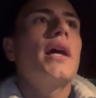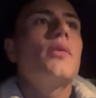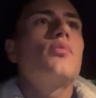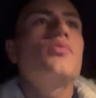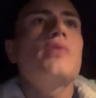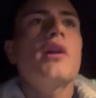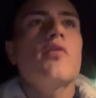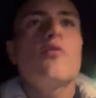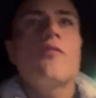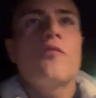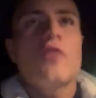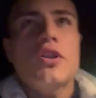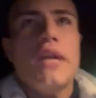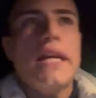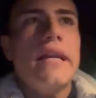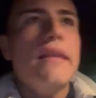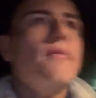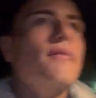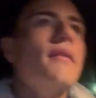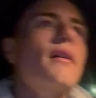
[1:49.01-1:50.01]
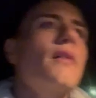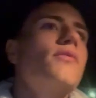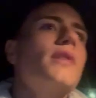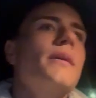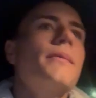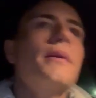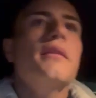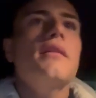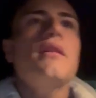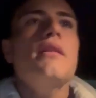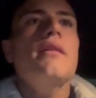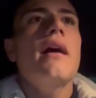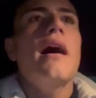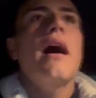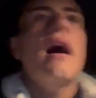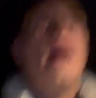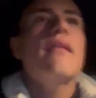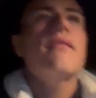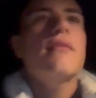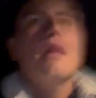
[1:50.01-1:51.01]
una sufficienza una
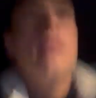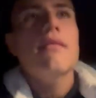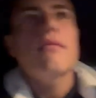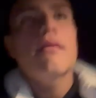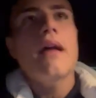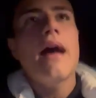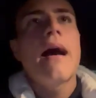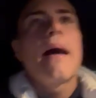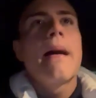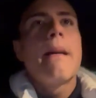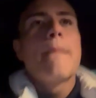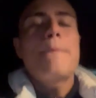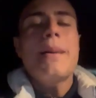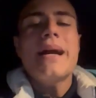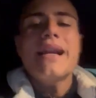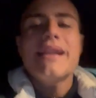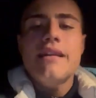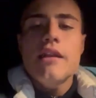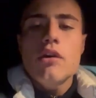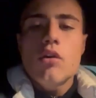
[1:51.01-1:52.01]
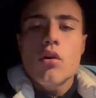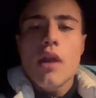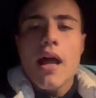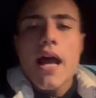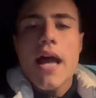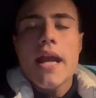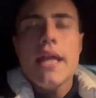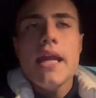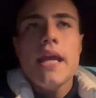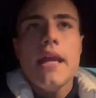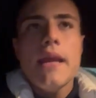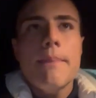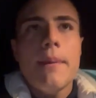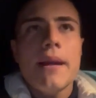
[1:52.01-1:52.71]
partita senza particolari,